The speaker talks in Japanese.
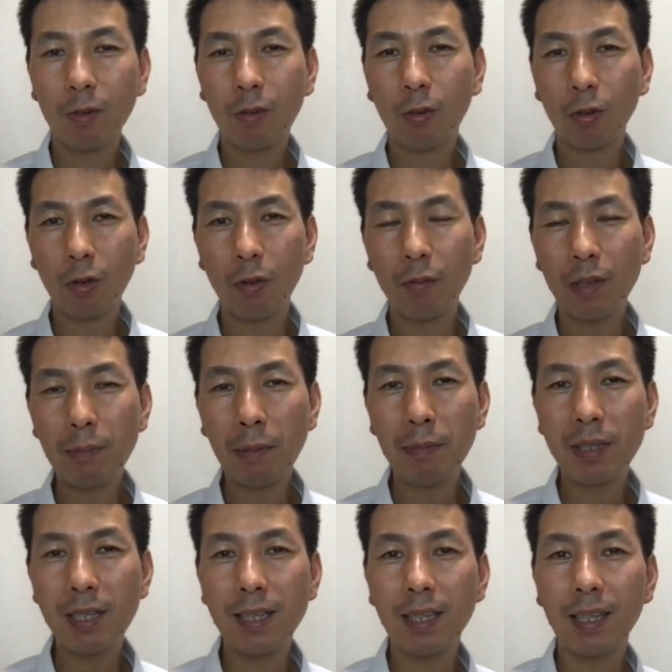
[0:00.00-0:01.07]
この今
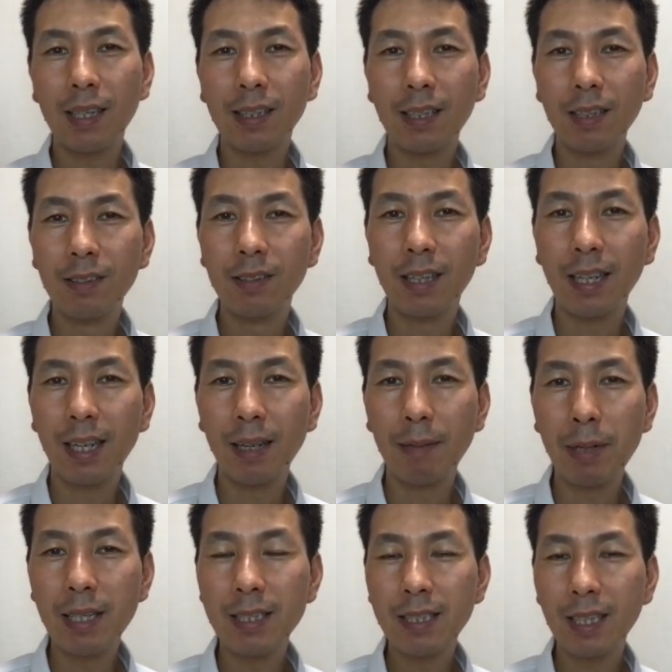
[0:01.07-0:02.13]
見ていただいている、
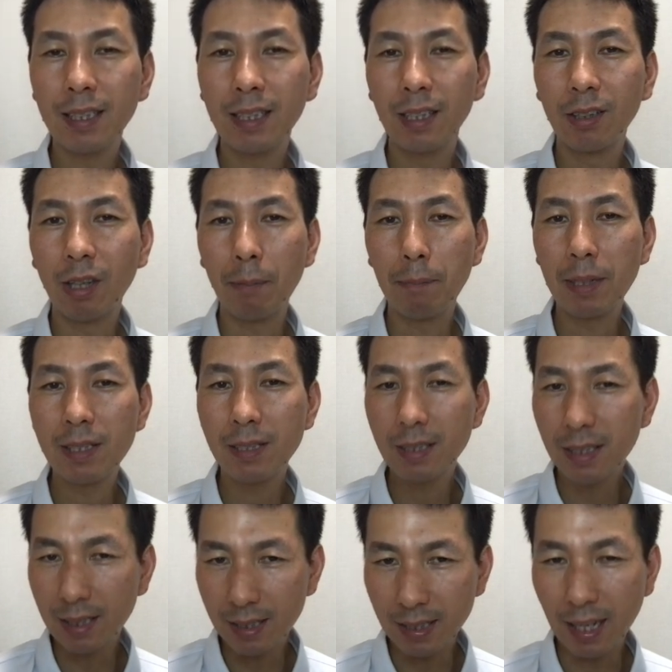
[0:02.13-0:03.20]
メインチャンネルとは別
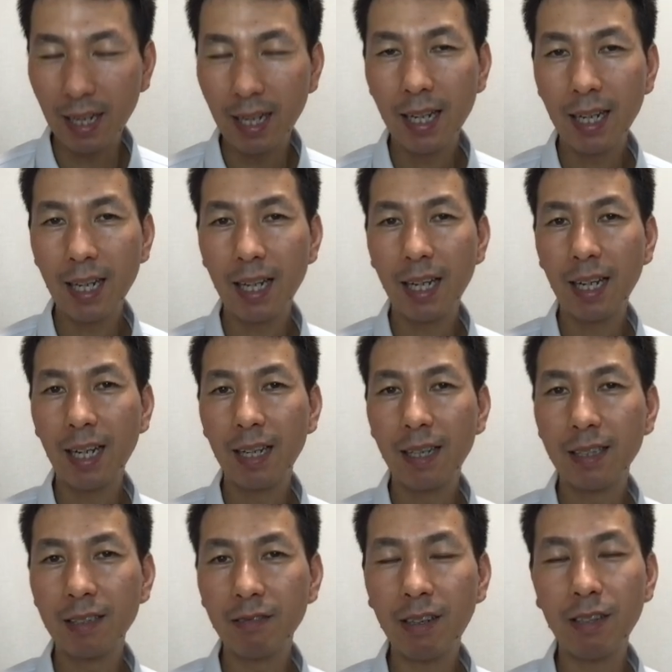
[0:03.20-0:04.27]
にですね、
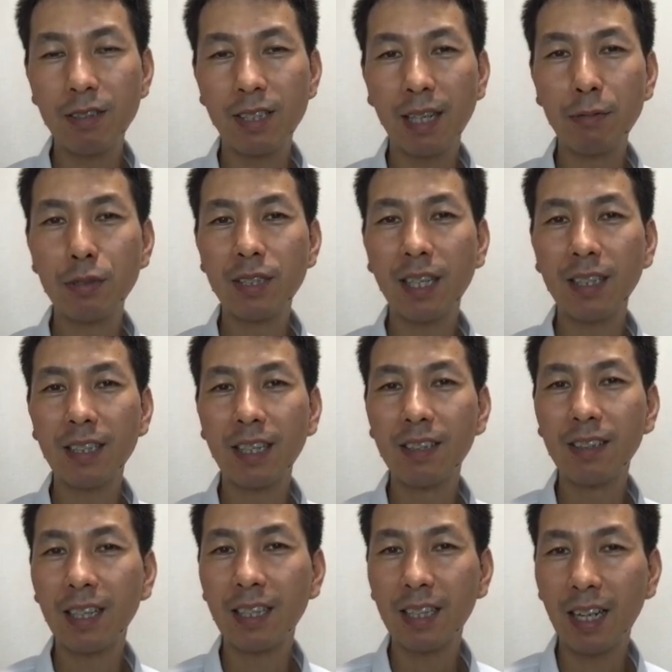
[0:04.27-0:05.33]
いわゆる
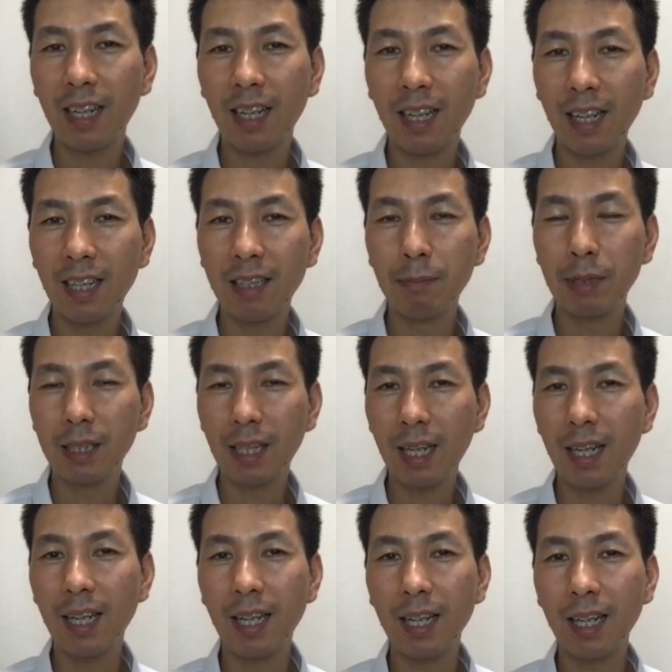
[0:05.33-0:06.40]
サブチャンネル的な、意味
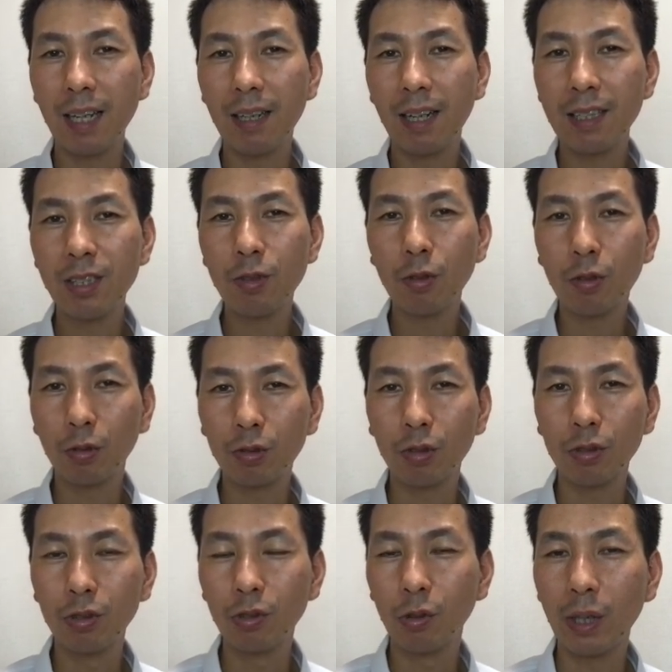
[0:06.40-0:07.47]
で、ラジオ局
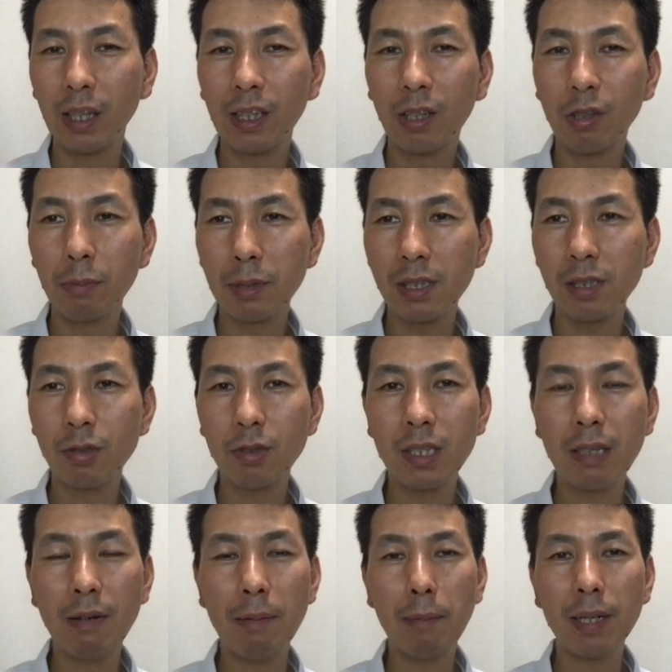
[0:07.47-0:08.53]
というのをやっております。そち
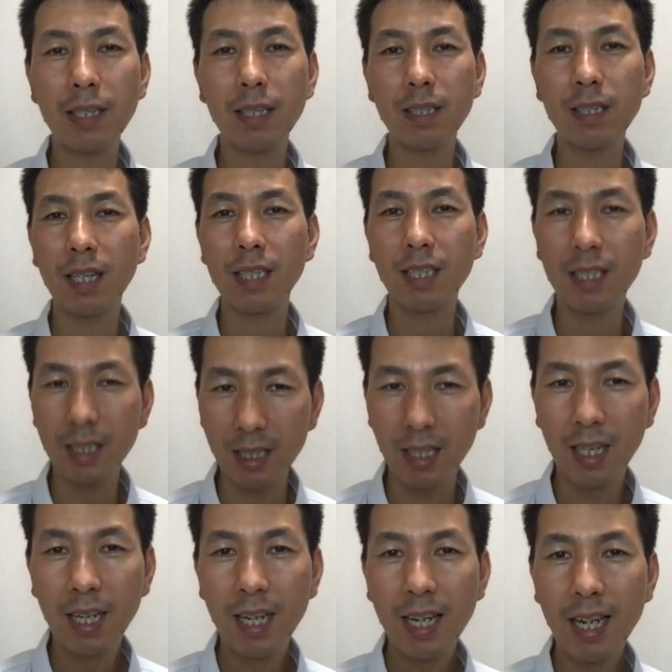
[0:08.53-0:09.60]
らは毎朝7
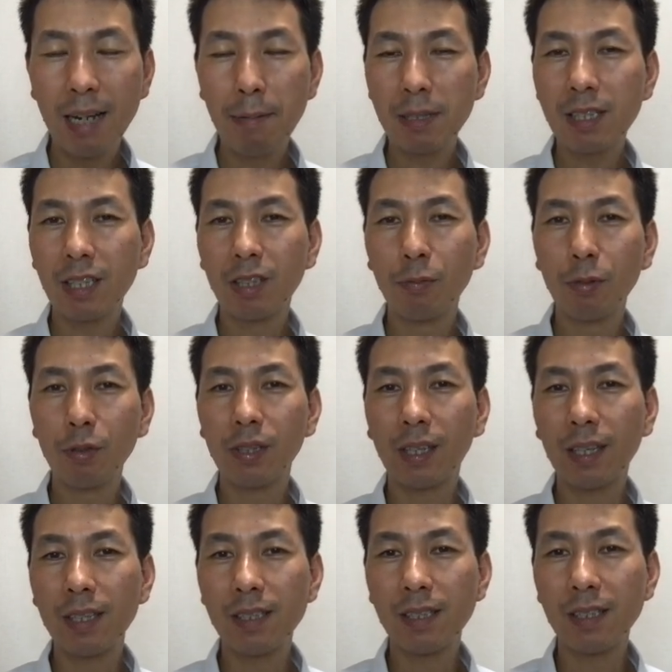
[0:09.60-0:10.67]
時、バスケットボールに
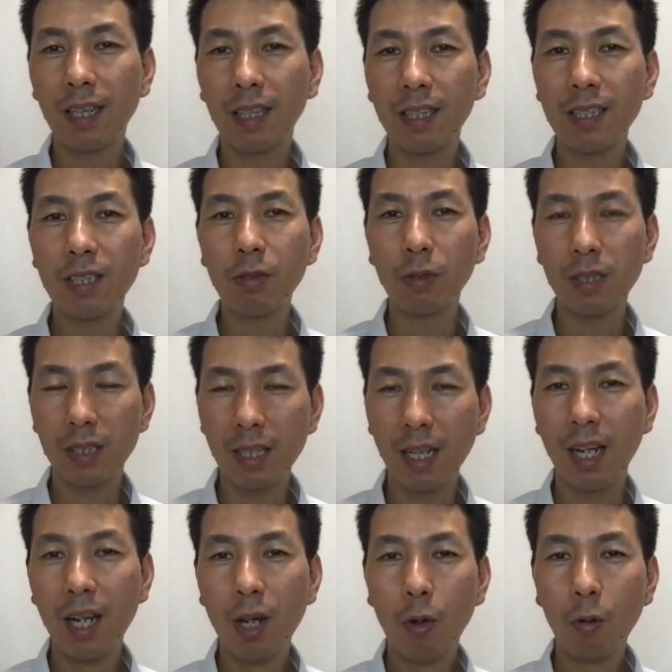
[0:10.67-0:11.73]
関する話をです
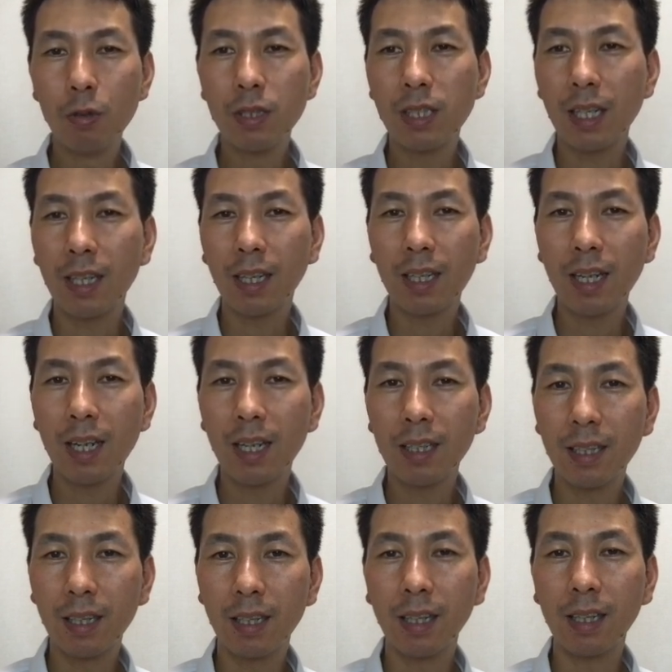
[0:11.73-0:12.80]
ね、音声だけ
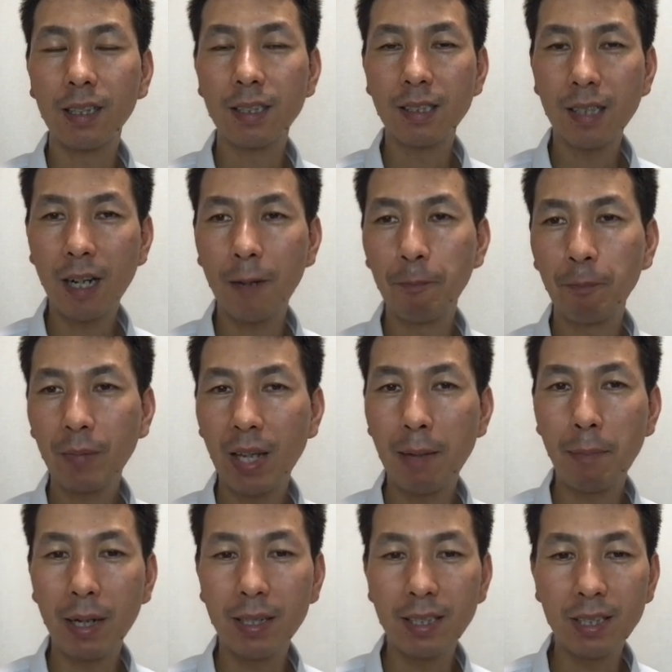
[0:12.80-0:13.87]
なんですが、
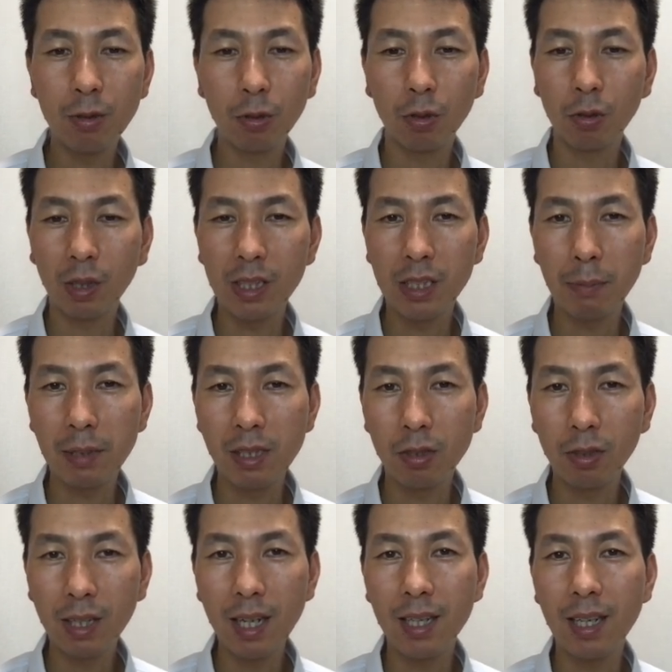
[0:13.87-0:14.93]
毎日お届けしてます
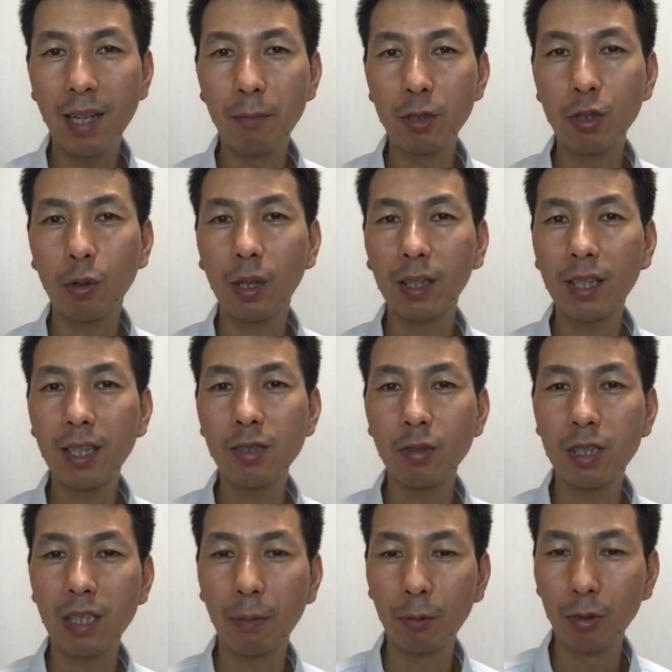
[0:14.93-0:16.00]
ので、もしよかったら
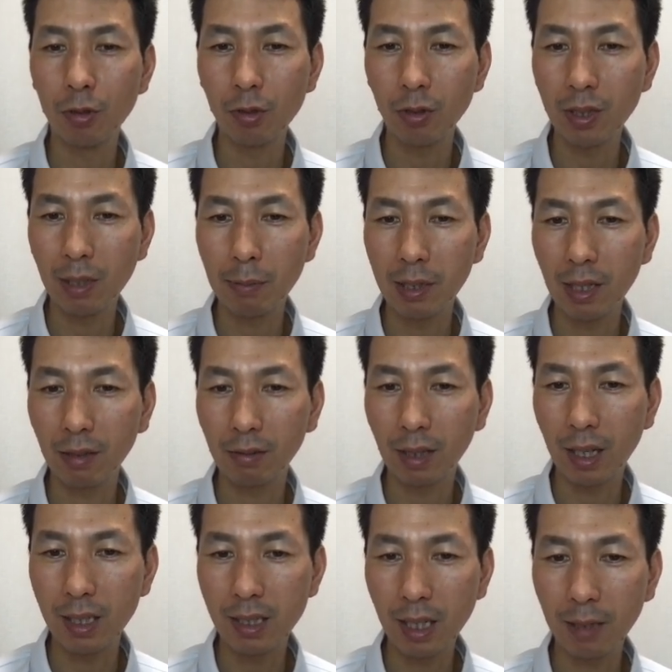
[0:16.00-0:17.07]
そちらも覗いてみてく
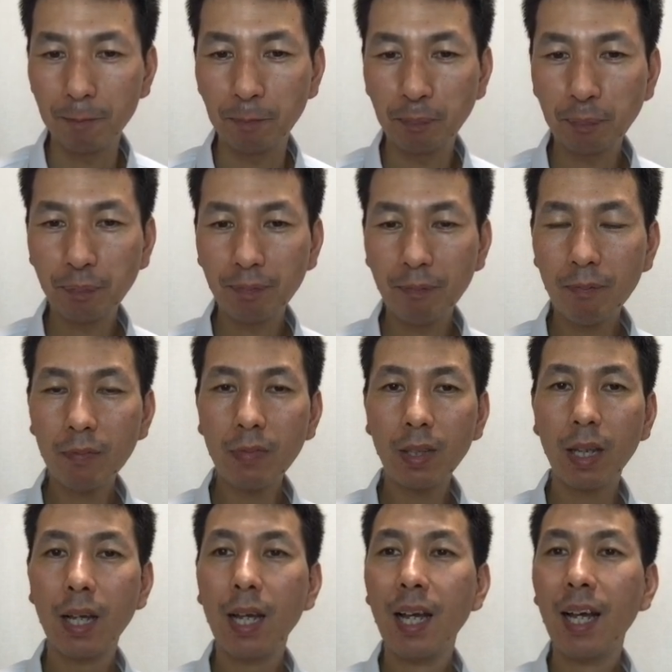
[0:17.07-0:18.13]
ださい。
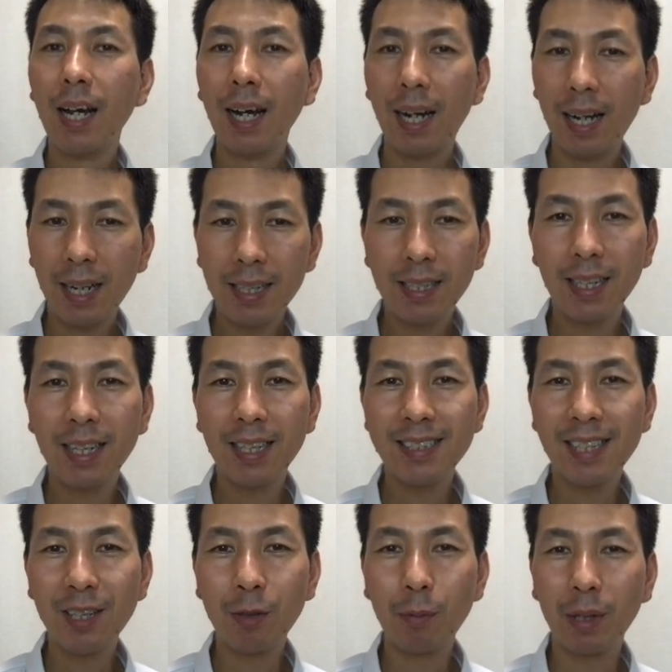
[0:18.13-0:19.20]
はい、
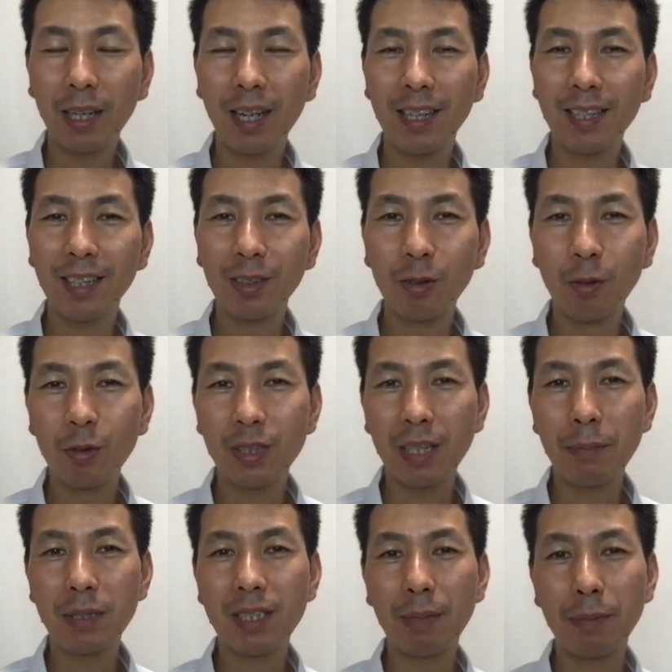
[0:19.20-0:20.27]
最後までありがとうござ
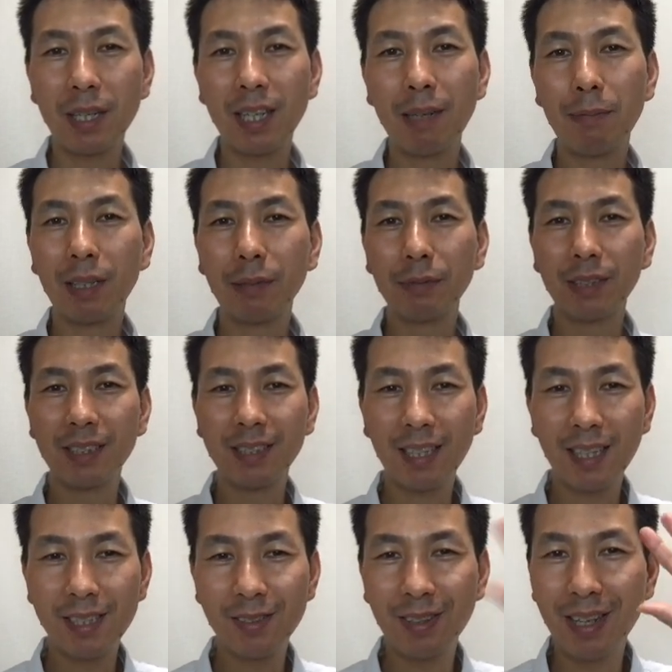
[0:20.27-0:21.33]
いました。三原学でし
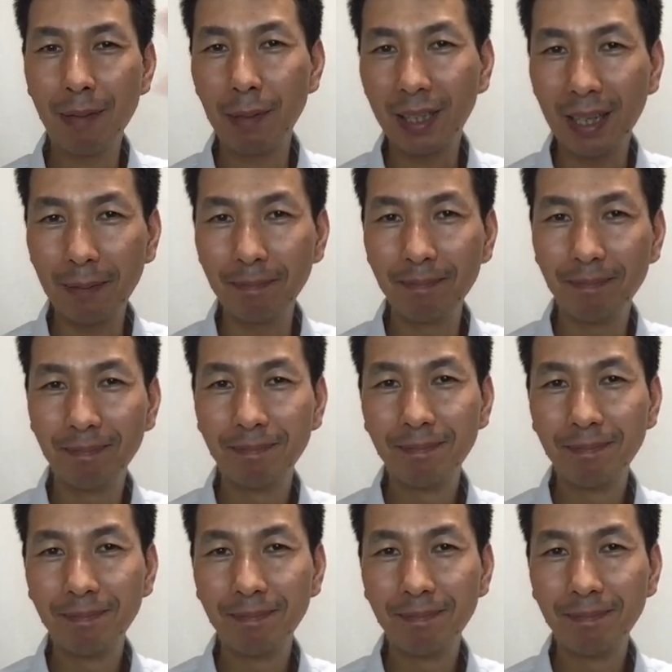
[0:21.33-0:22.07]
た。それではまた。